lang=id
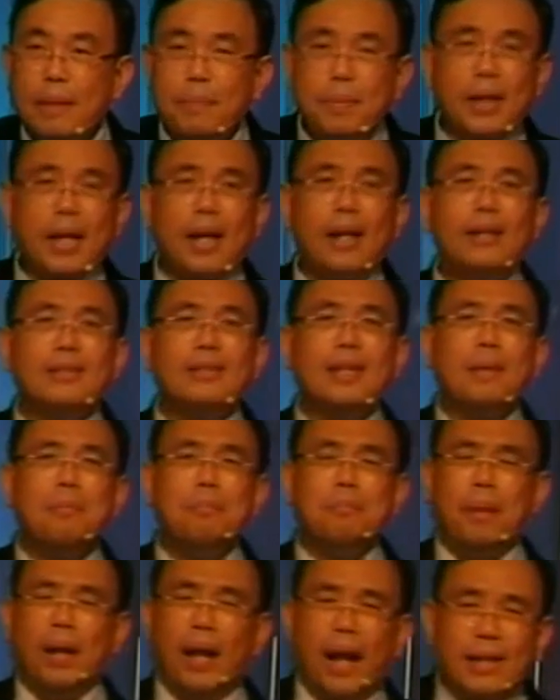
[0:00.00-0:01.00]
Tapi karena
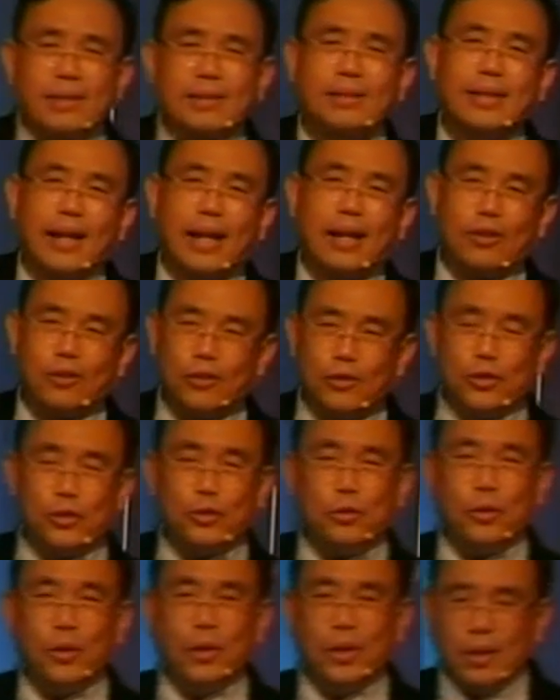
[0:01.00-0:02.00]
saya belajar
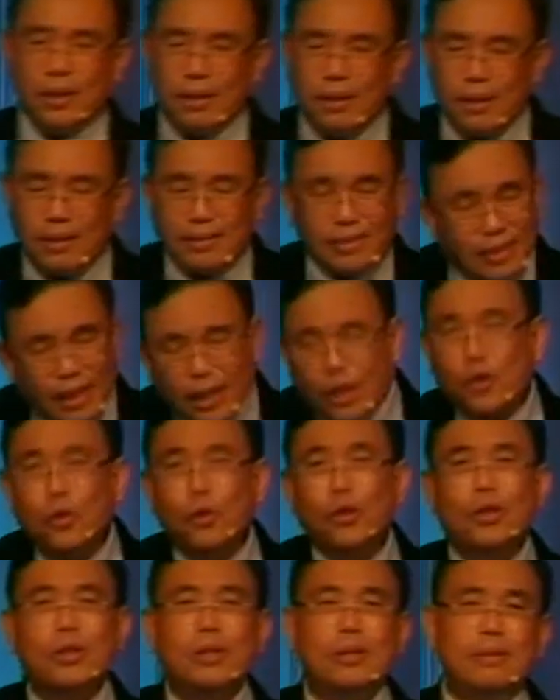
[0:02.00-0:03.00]
untuk
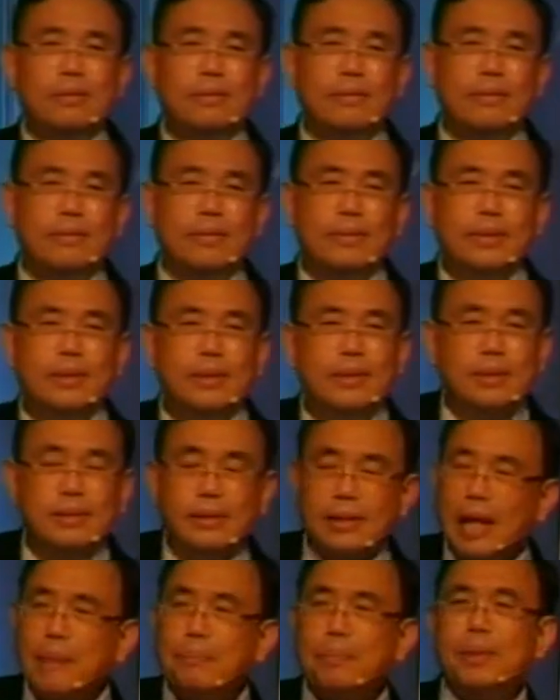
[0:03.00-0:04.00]
tekun,
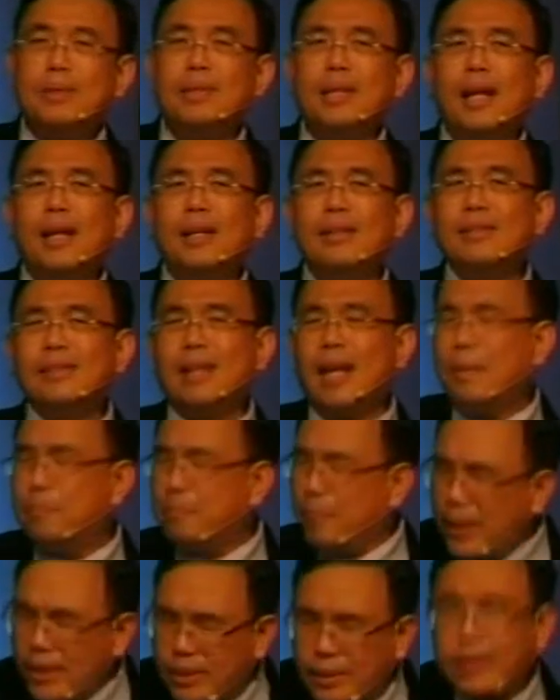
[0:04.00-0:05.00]
saya percaya
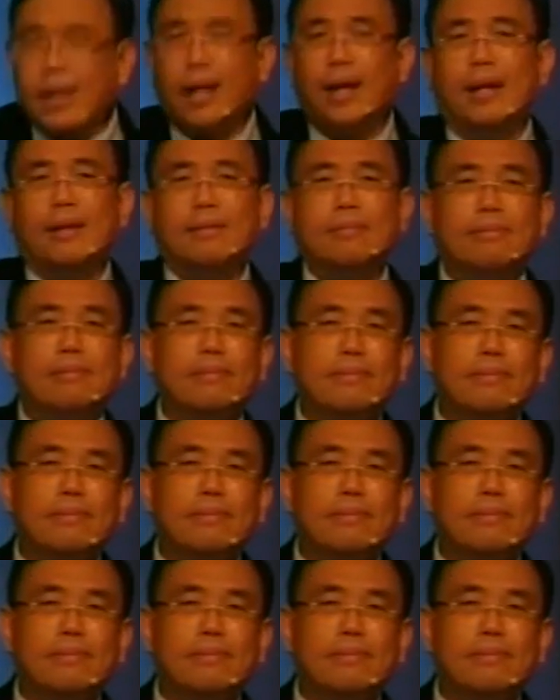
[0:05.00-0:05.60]
saya bisa.